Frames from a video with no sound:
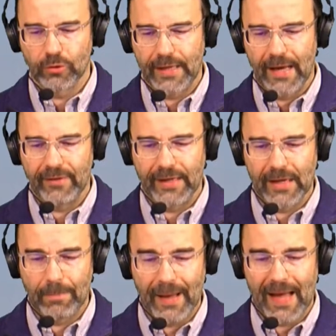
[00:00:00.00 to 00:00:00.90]
Chiavari
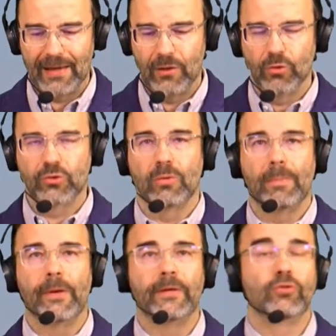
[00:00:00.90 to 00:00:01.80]
Rapallo, insomma
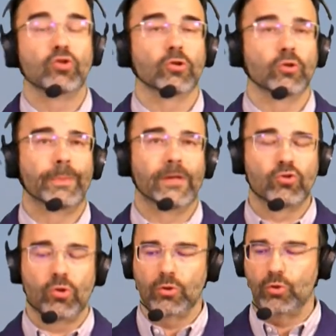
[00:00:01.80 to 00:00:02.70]
poi giorno per
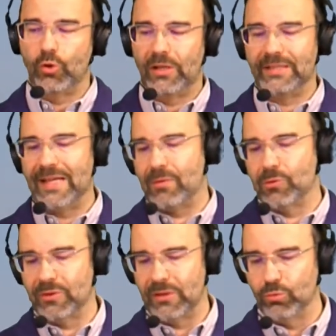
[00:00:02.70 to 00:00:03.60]
giorno noi li diamo,
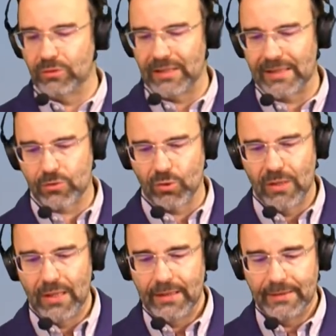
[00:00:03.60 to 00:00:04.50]
quindi è inutile adesso
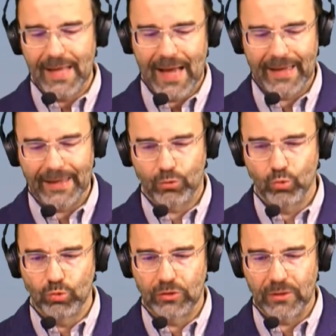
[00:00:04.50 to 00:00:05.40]
dare
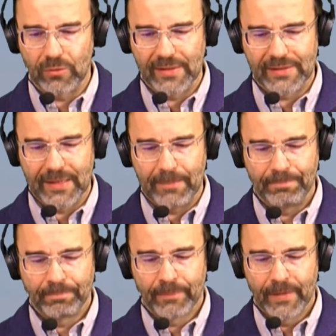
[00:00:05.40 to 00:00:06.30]
tutte queste
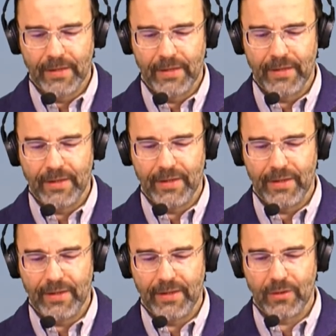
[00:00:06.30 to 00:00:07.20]

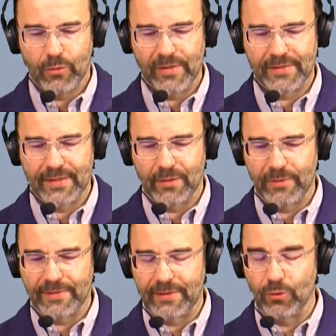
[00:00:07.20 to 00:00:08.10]
eh, queste,
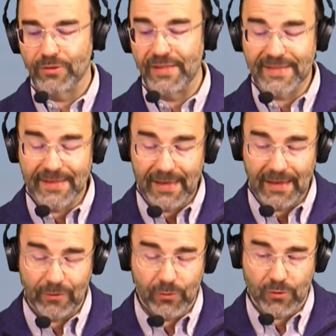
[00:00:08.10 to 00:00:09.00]
queste, notizie
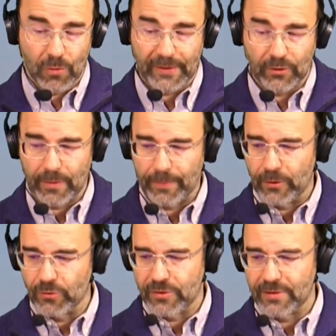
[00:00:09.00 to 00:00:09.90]
in questo momento che poi
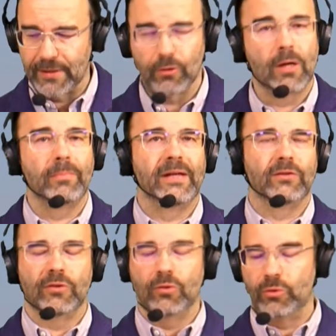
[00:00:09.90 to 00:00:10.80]
non si tengono a
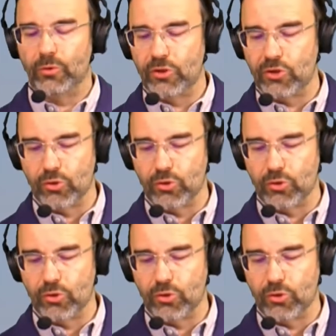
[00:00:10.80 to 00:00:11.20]
mente, noi ogni